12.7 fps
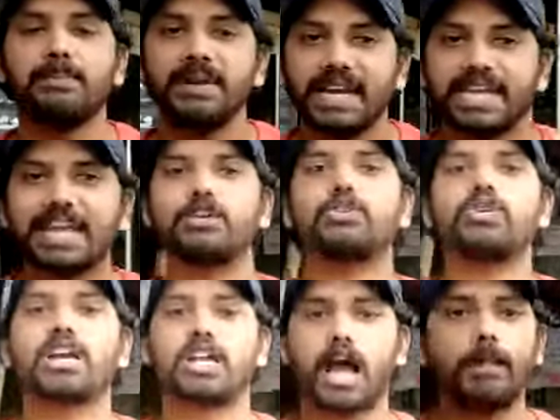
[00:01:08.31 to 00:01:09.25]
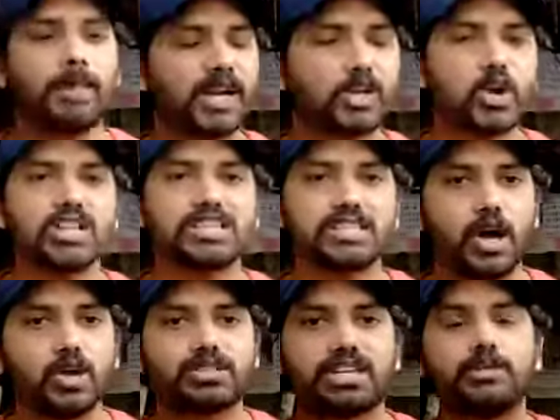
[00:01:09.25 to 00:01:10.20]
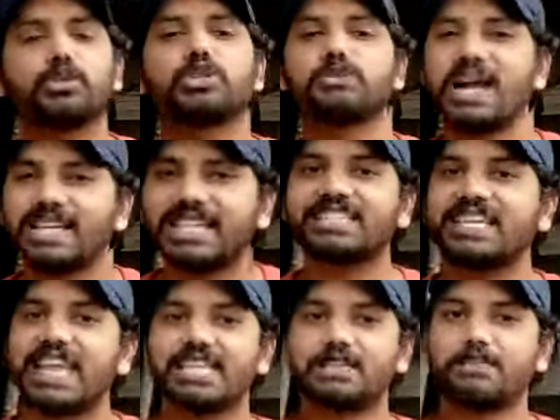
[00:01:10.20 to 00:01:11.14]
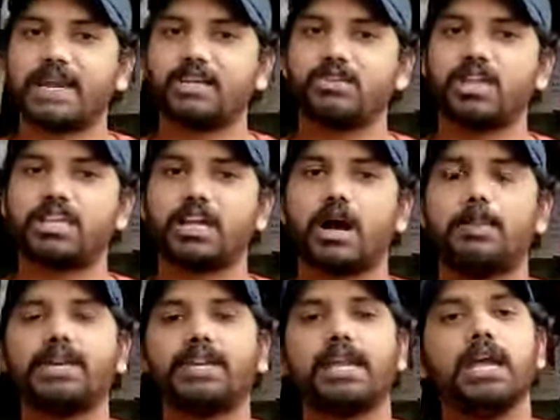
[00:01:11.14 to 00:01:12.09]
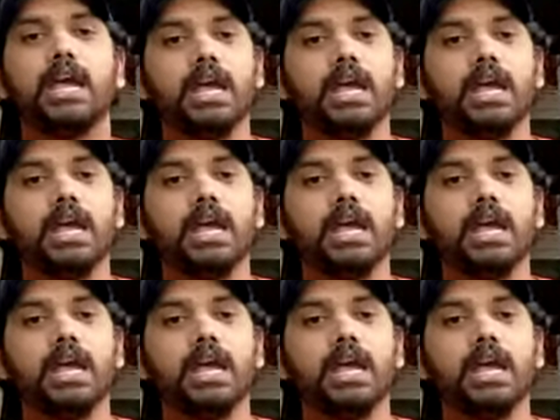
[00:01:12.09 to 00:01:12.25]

మీడియాను కూడా కాపాడుకోవాల్సిన అవసరం ఉస్మానియా జేఏసీ పైన ఉన్నది కాబట్టి